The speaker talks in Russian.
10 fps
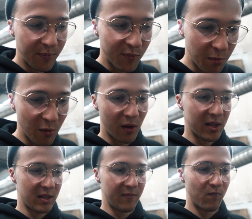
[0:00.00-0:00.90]

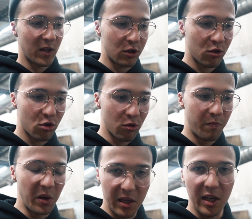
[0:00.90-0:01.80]
добиваться. Так что что,
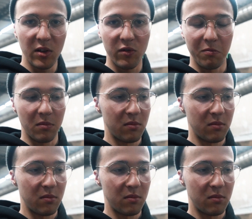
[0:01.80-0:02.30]
переделываем.